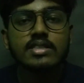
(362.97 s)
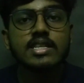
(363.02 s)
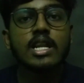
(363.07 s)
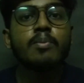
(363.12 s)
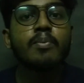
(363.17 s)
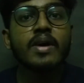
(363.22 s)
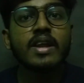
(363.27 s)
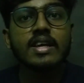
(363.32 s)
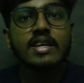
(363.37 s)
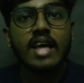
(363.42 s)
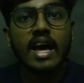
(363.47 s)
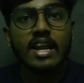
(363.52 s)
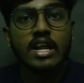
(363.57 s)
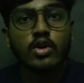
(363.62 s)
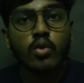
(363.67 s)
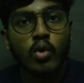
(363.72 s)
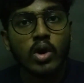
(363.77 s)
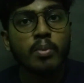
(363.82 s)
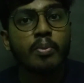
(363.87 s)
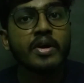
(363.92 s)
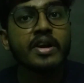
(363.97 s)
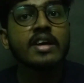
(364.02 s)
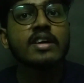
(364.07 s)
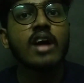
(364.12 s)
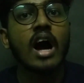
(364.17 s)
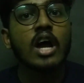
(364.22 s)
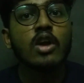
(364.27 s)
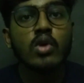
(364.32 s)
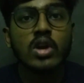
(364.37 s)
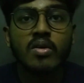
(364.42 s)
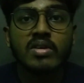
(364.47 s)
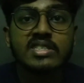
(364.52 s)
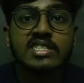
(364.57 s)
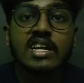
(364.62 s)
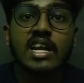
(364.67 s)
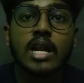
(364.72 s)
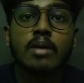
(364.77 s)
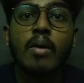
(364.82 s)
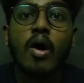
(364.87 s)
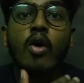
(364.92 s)
சில பேர் யாராவது கோல பண்ணிட்டு காருக்குள்ள
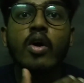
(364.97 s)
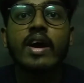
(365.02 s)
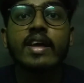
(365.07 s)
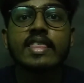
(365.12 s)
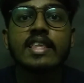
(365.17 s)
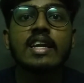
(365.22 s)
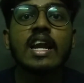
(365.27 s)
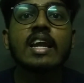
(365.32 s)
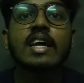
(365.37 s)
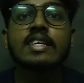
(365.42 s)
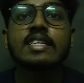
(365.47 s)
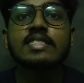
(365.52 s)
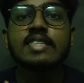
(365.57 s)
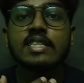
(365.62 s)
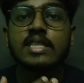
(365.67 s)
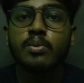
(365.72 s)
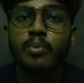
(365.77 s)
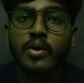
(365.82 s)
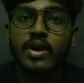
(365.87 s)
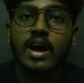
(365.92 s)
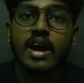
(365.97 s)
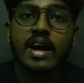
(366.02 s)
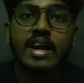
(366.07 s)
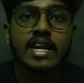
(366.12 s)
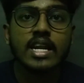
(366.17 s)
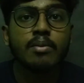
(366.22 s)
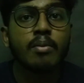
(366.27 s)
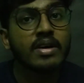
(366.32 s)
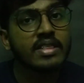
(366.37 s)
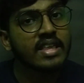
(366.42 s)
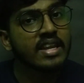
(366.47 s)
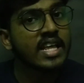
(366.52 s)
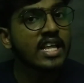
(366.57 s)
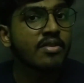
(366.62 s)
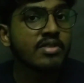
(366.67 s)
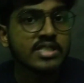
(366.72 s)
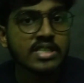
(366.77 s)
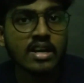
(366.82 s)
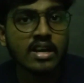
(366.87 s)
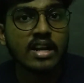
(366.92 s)
வச்சிருக்கலாம் அவங்க எத்தனை நாள் கழிச்சு செத்து போனாங்கன்னு நமக்கு
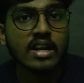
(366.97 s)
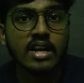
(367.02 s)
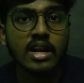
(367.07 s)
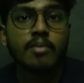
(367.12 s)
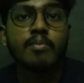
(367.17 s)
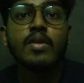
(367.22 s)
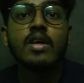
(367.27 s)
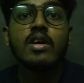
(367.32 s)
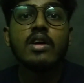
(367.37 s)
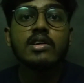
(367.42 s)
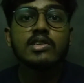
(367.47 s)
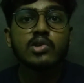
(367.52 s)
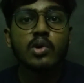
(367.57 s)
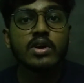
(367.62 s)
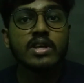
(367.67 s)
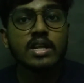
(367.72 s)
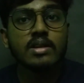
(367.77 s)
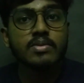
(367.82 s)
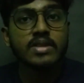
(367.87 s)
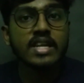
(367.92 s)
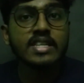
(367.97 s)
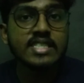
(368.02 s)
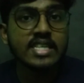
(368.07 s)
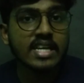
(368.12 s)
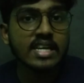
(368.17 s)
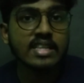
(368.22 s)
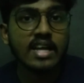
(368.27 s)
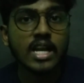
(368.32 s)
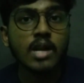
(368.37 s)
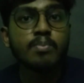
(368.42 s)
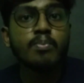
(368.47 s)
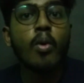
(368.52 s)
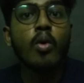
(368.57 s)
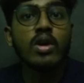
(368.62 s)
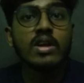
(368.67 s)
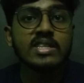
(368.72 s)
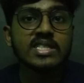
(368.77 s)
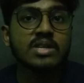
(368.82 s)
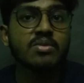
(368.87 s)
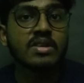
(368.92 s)
தெரியாத விஷயங்கள் இருக்கலாம் ஸோ இதை தெரிஞ்சுக்கிறதுனால
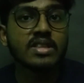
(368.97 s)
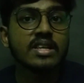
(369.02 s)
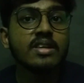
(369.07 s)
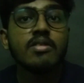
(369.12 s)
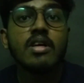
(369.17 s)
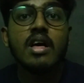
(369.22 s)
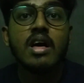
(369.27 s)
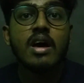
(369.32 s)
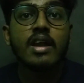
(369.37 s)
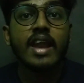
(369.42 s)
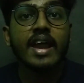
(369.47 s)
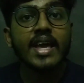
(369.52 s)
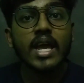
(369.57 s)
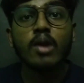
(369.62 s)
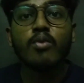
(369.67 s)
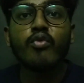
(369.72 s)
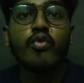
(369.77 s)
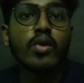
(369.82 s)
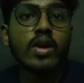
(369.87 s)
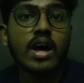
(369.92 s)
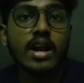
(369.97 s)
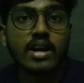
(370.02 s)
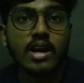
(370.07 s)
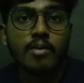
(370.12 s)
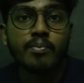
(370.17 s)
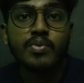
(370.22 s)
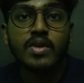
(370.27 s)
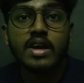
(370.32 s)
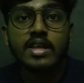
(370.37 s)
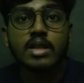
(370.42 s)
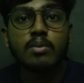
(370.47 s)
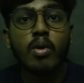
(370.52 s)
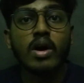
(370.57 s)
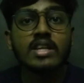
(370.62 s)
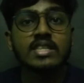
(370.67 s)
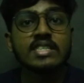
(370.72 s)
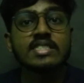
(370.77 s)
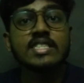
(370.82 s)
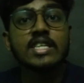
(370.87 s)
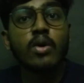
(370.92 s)
போலீஸ்க்கு வந்து நிறைய ஹெல்ப்ஃபுல்லாக இருக்கும் இந்த
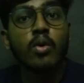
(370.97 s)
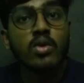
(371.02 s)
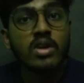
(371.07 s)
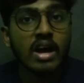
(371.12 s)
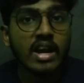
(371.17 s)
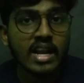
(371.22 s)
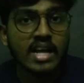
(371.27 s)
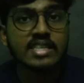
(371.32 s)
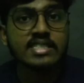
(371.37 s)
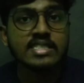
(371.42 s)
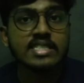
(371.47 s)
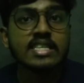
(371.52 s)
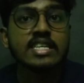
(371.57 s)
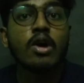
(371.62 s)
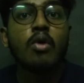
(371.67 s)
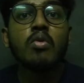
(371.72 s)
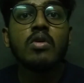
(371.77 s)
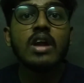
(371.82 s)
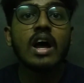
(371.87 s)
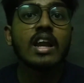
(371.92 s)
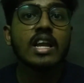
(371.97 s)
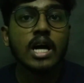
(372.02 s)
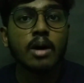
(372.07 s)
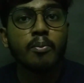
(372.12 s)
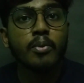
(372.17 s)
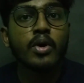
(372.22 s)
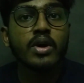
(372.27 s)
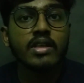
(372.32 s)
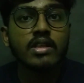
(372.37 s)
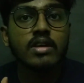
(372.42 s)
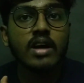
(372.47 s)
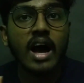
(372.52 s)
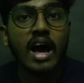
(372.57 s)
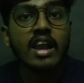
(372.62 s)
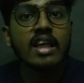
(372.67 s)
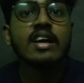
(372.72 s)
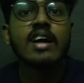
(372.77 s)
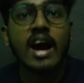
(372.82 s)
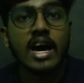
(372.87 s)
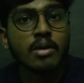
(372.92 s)
பாடி செத்து எவ்வளோ நாள் ஆச்சு எவ்வளோ நாளுக்கு அப்புறம் இது
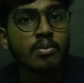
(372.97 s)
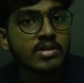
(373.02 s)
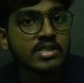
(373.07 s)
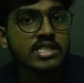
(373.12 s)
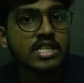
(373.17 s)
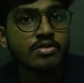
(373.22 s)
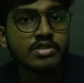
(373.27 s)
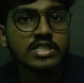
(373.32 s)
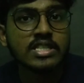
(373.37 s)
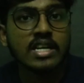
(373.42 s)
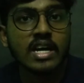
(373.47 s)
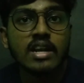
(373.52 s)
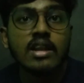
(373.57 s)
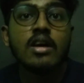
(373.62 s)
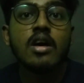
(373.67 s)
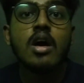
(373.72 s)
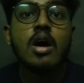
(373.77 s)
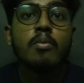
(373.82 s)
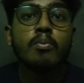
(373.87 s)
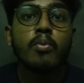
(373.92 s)
அழுக ஆரம்பிச்சு இந்த விஷயங்கள்